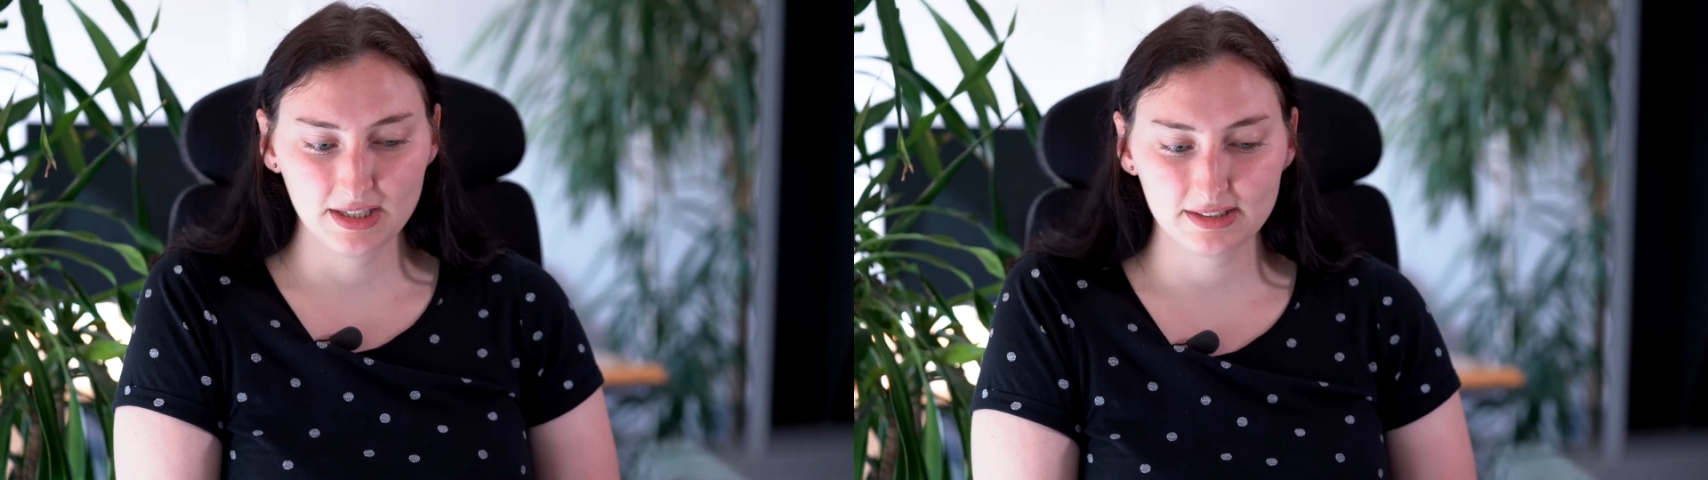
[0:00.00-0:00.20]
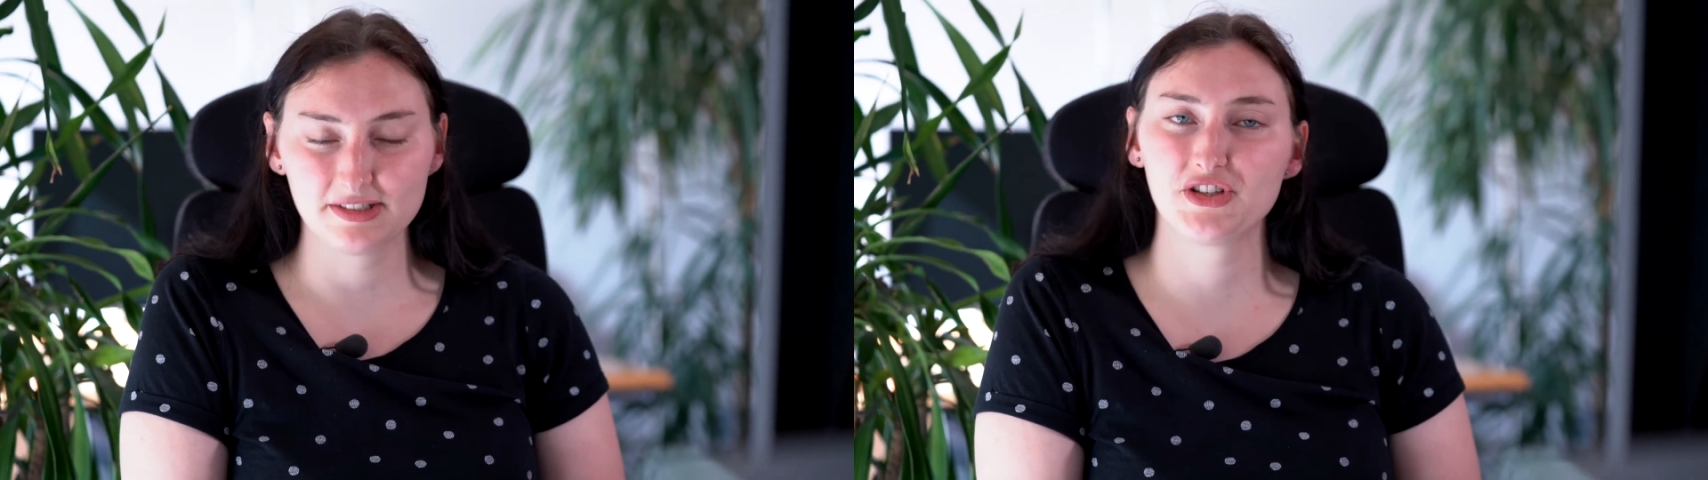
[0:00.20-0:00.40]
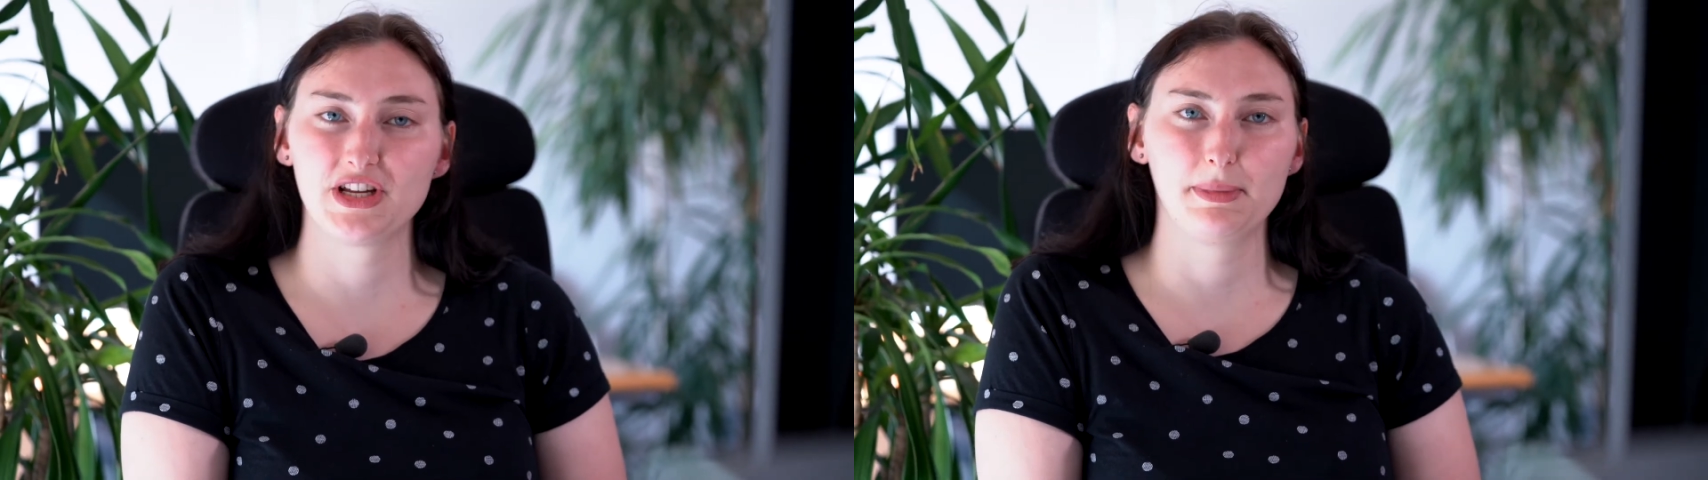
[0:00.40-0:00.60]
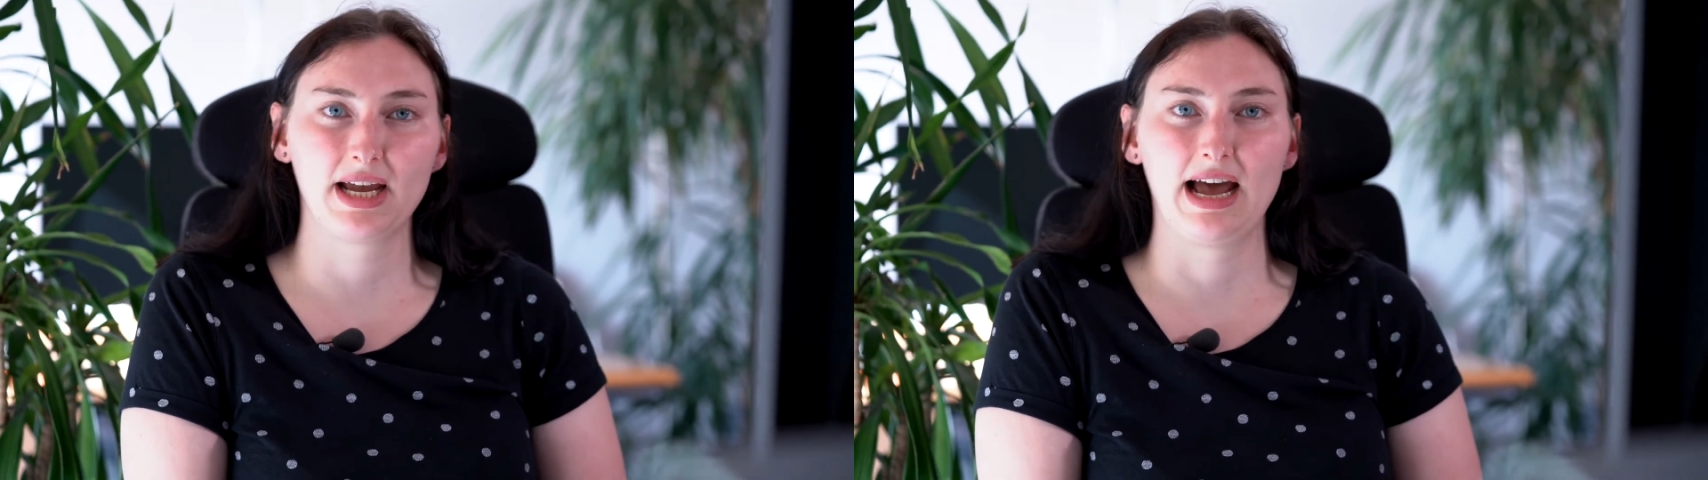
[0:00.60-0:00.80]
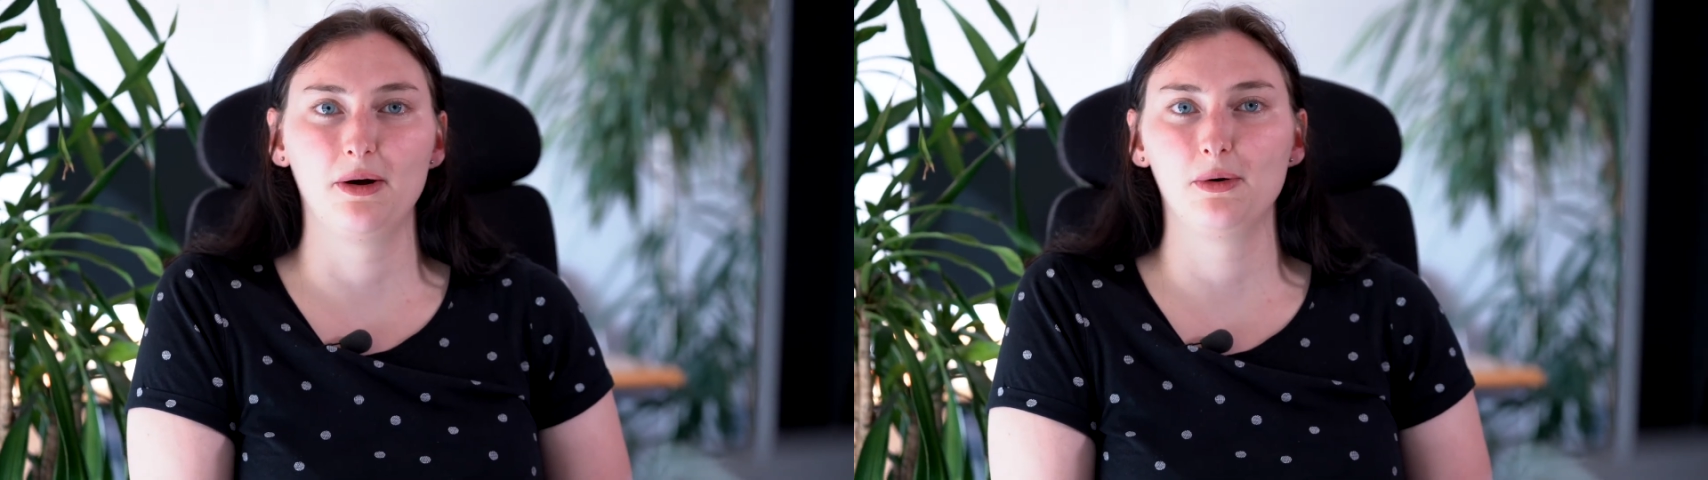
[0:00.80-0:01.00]
Das ist
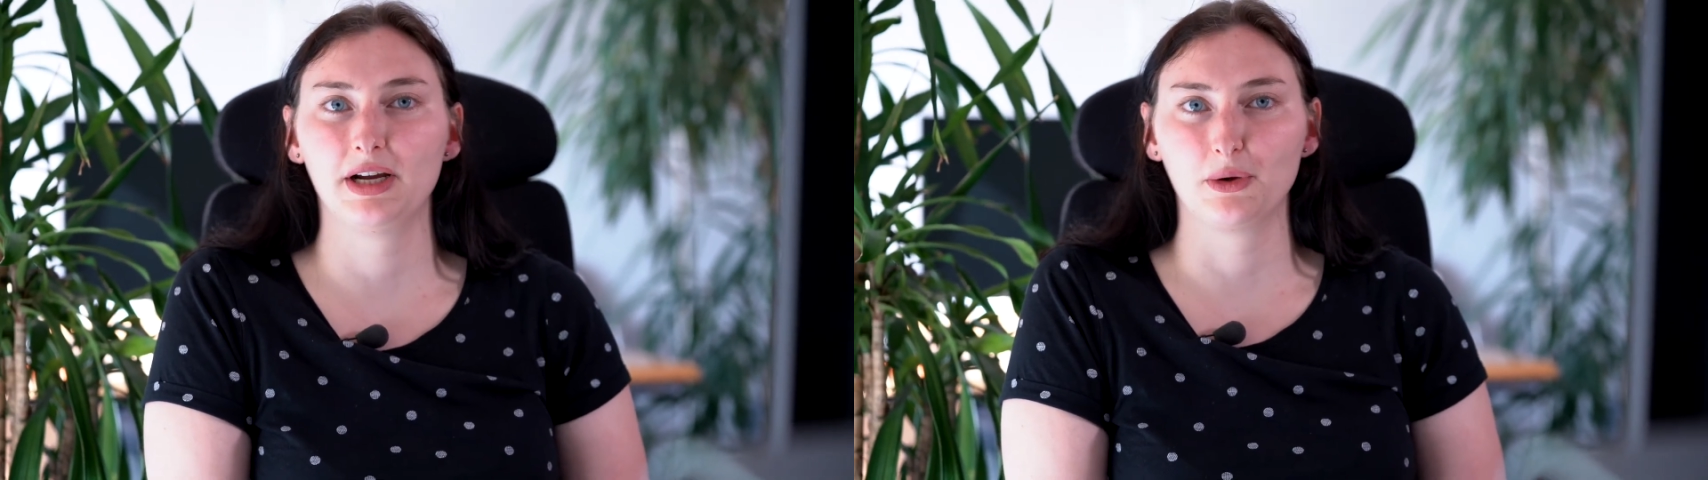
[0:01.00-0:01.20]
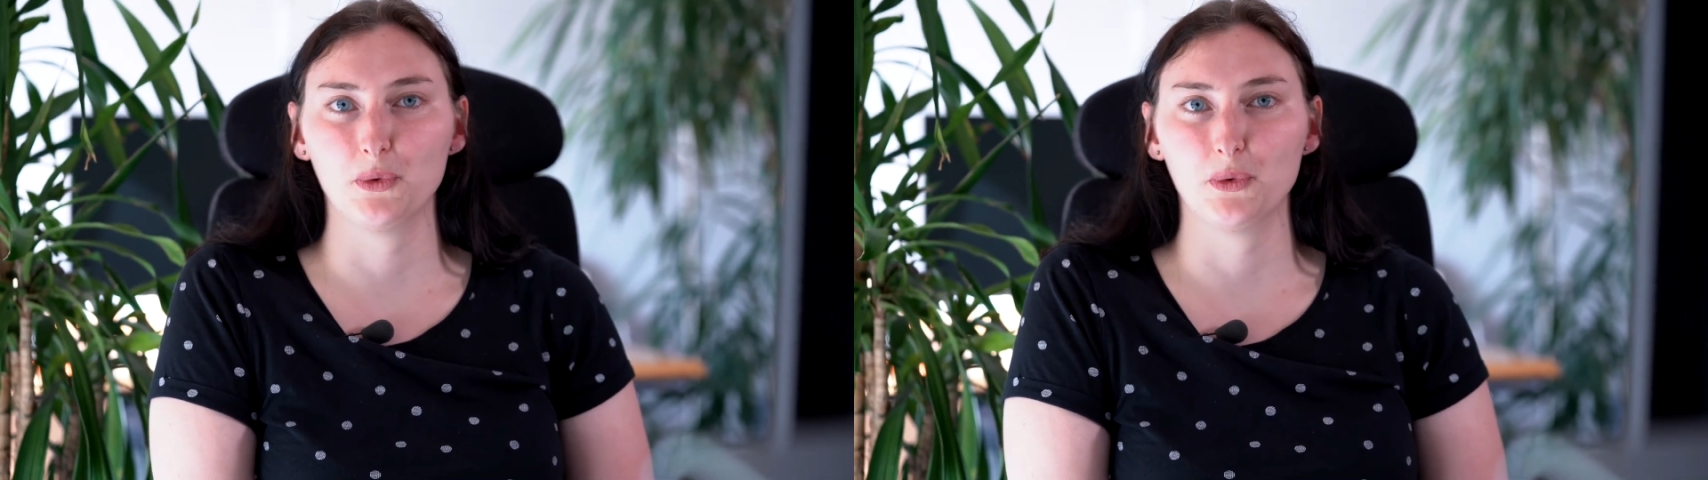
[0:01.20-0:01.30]
nämlich auch ein